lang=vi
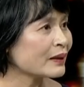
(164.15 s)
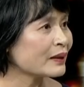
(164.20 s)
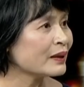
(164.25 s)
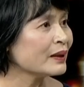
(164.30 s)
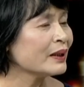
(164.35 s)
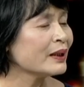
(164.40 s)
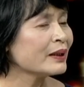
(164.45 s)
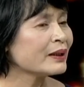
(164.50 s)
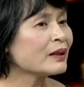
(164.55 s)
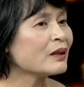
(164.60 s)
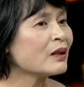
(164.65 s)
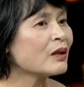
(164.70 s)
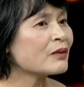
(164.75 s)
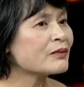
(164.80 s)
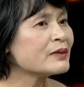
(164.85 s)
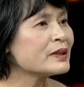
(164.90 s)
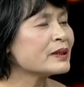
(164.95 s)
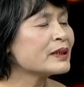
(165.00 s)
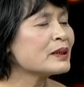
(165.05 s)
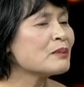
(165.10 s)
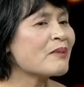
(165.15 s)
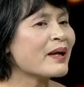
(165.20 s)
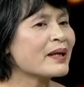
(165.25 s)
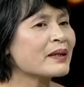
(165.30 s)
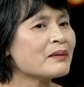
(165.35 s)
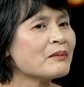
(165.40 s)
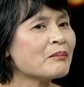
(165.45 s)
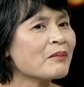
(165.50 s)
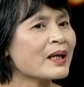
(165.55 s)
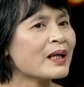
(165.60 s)
À, thế còn những cái
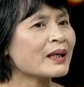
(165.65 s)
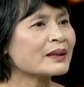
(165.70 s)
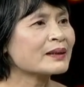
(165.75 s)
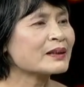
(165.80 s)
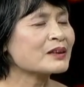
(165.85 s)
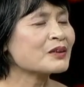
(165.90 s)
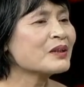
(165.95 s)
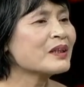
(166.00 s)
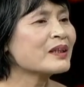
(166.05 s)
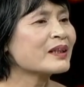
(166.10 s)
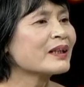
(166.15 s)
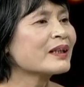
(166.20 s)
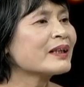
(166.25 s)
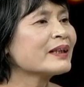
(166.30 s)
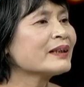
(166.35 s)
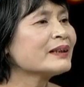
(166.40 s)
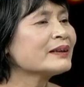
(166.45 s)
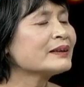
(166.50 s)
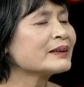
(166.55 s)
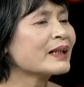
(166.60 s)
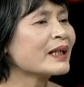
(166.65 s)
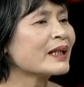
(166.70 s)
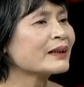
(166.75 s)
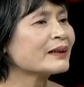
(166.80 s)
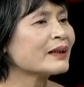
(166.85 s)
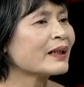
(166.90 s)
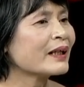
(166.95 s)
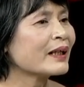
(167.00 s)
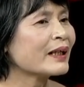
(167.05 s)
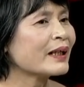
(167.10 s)
bánh mà sản xuất ở các cái khách sạn
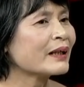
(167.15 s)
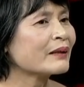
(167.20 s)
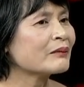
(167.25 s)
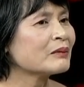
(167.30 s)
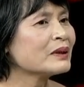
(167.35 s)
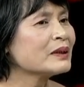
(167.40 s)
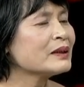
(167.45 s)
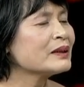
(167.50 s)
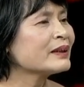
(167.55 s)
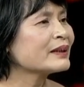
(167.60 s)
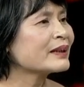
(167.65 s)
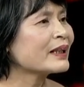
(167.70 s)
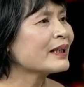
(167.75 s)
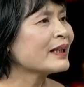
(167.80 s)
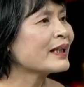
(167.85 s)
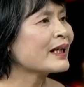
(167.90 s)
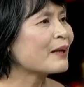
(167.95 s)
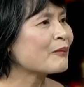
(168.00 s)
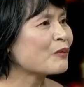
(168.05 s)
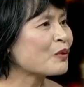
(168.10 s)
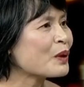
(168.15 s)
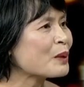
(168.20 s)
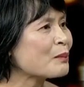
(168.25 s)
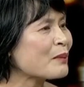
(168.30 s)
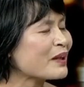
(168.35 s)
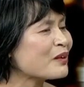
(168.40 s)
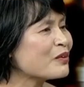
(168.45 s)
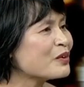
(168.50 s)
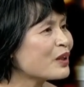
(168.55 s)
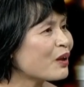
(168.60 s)
nhà hàng thì người ta lại làm cái loại
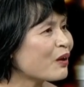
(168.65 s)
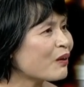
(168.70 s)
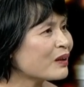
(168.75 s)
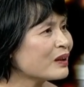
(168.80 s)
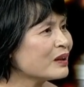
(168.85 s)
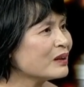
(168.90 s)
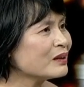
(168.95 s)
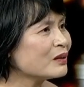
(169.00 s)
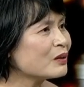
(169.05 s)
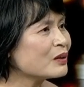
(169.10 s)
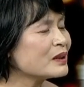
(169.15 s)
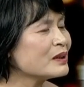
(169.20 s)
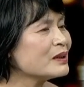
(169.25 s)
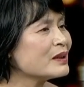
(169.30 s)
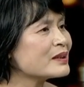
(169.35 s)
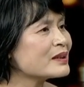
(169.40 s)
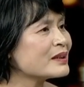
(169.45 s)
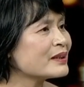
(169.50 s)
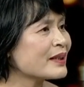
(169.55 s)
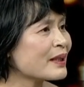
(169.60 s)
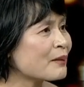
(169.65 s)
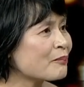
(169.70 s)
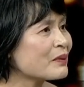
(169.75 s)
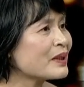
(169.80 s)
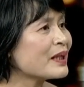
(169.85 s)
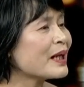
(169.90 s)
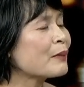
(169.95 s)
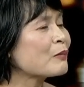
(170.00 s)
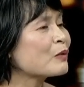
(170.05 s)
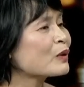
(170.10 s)
bánh nó nhỏ hơn có khi là chỉ
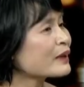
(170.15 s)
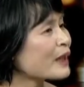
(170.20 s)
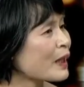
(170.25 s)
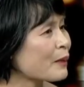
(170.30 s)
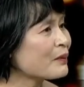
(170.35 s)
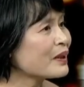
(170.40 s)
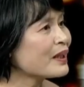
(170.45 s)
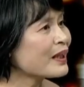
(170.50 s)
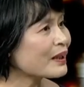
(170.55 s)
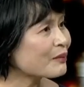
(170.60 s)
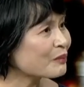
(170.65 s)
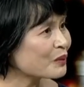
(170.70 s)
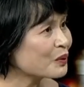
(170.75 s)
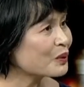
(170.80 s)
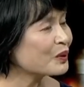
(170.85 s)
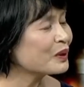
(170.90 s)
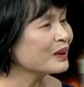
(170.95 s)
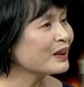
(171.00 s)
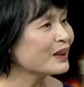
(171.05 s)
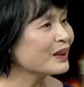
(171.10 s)
50 gram hoặc 80 gram thôi.